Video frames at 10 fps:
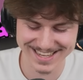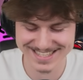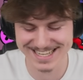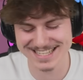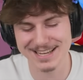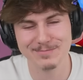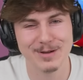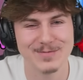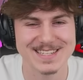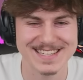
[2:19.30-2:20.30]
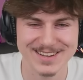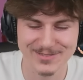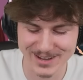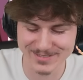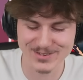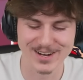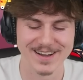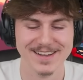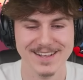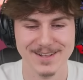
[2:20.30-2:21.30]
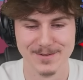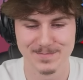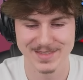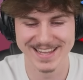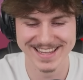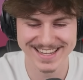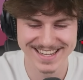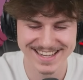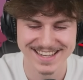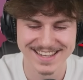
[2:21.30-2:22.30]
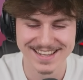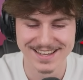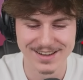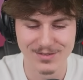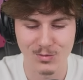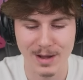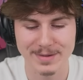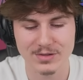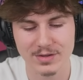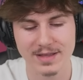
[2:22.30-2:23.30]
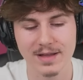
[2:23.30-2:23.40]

Ça, ça pas passé comme prévu, là. Qu'est-ce qui se passe, là Ouah, mais t'es en, train...